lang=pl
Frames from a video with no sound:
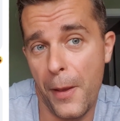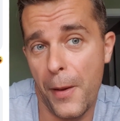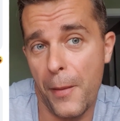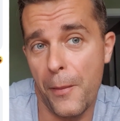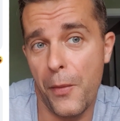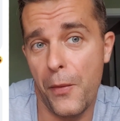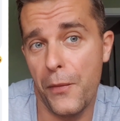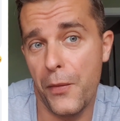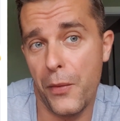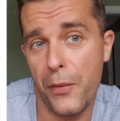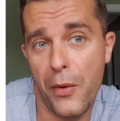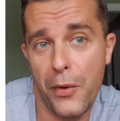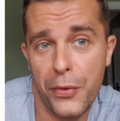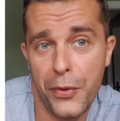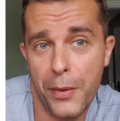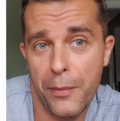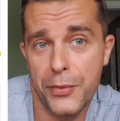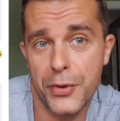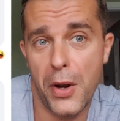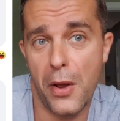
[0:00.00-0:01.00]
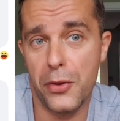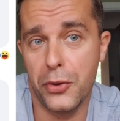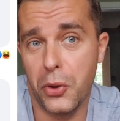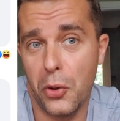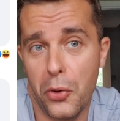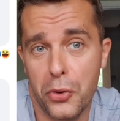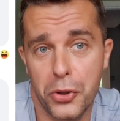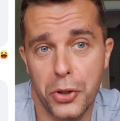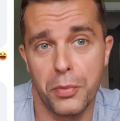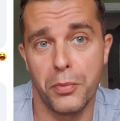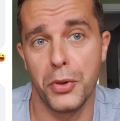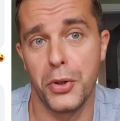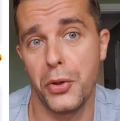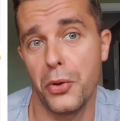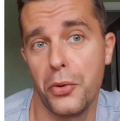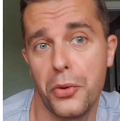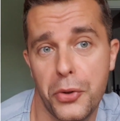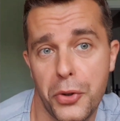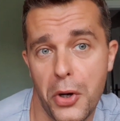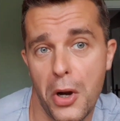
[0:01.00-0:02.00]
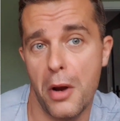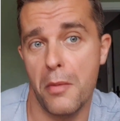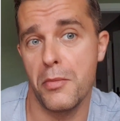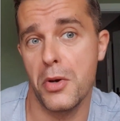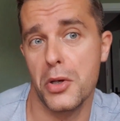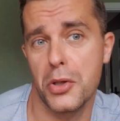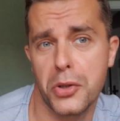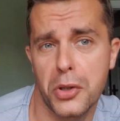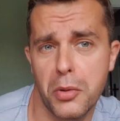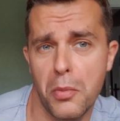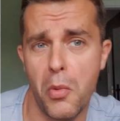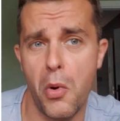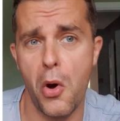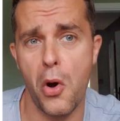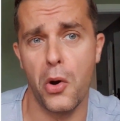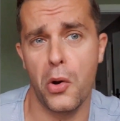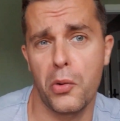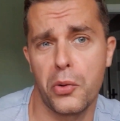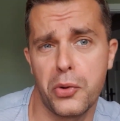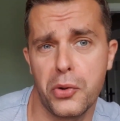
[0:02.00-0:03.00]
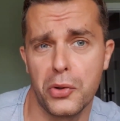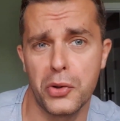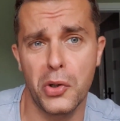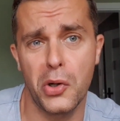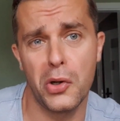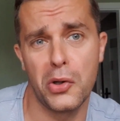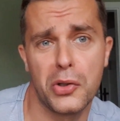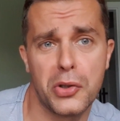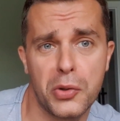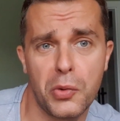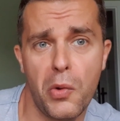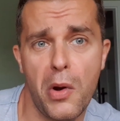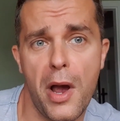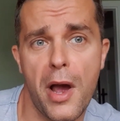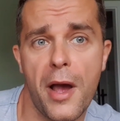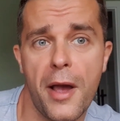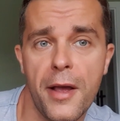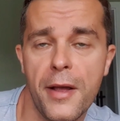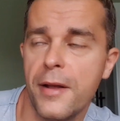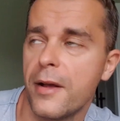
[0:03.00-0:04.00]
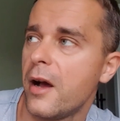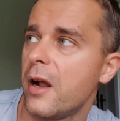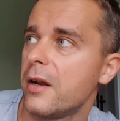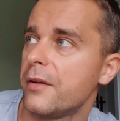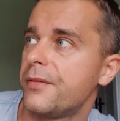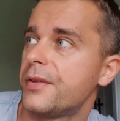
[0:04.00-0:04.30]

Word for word: mówią o tym, że troszczmy się o ziemię, smog, wszystko jest złe, ale